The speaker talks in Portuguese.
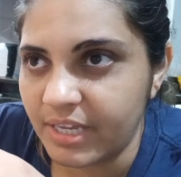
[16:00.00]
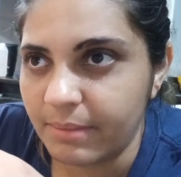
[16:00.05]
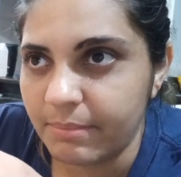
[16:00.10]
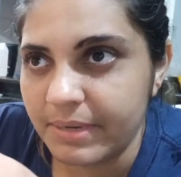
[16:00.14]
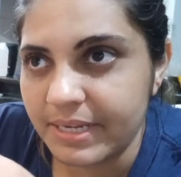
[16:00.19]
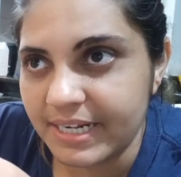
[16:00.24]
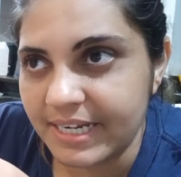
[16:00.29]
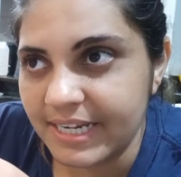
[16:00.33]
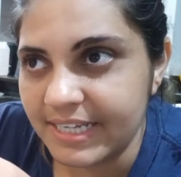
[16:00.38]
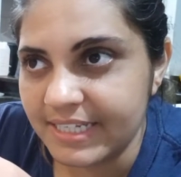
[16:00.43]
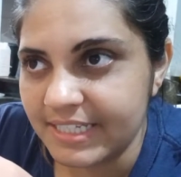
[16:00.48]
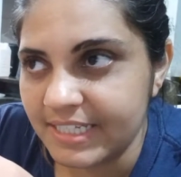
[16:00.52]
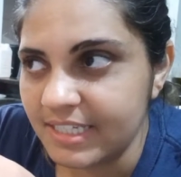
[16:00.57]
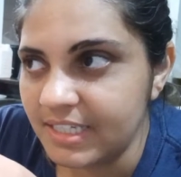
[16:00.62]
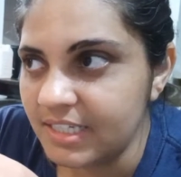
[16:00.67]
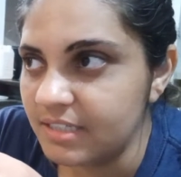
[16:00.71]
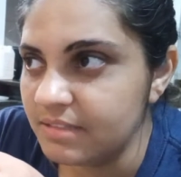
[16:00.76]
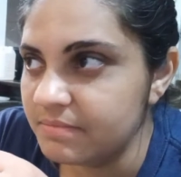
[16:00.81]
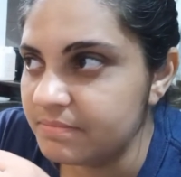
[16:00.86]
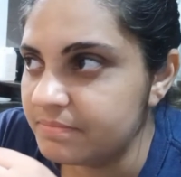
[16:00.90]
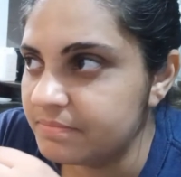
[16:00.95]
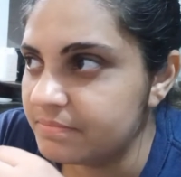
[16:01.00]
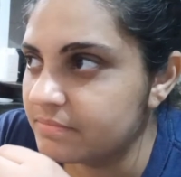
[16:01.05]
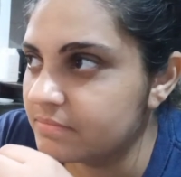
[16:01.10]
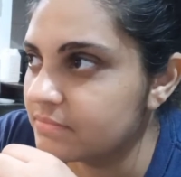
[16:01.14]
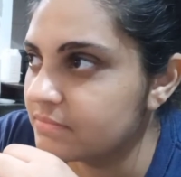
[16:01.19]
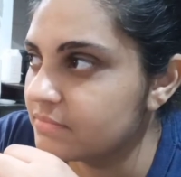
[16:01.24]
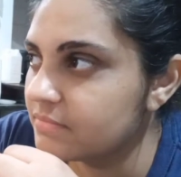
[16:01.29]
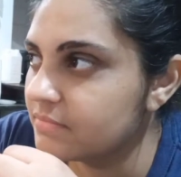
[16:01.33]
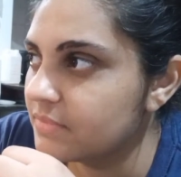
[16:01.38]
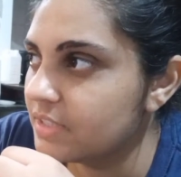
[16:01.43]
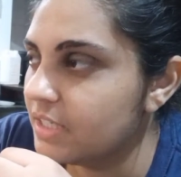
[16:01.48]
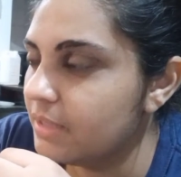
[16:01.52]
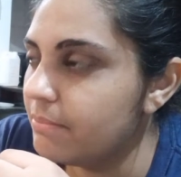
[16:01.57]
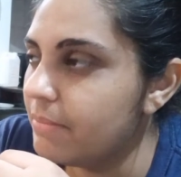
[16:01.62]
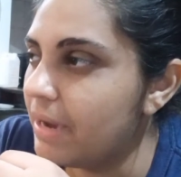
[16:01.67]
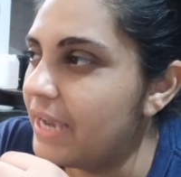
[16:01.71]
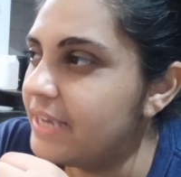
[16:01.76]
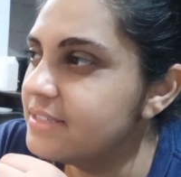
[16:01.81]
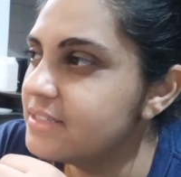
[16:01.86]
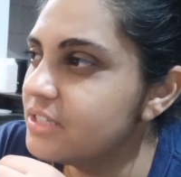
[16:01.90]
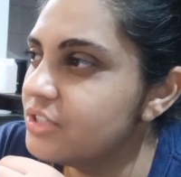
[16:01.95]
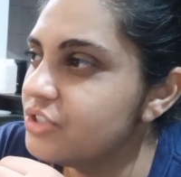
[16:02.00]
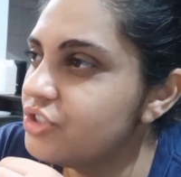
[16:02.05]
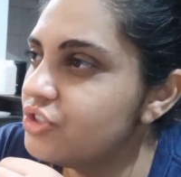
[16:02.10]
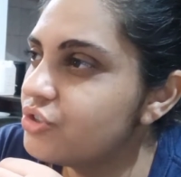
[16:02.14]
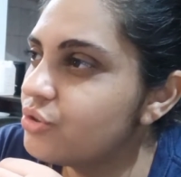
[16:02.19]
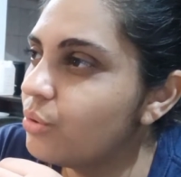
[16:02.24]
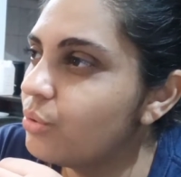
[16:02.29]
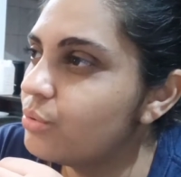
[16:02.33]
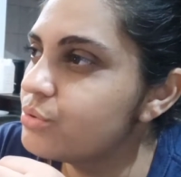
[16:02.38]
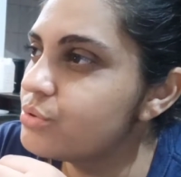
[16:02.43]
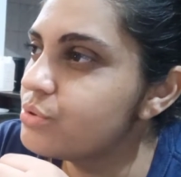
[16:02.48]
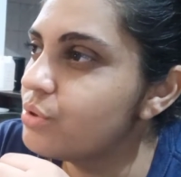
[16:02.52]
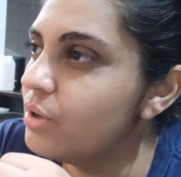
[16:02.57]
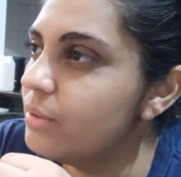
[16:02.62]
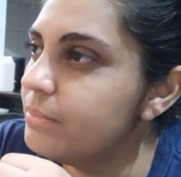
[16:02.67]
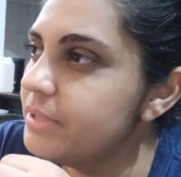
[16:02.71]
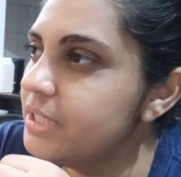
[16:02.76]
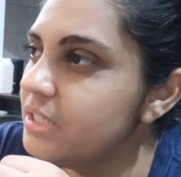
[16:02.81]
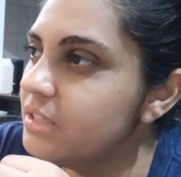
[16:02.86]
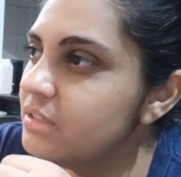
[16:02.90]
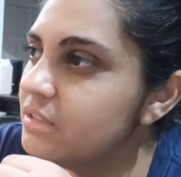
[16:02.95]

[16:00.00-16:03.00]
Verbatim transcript: a margarina. que mais que a gente consome?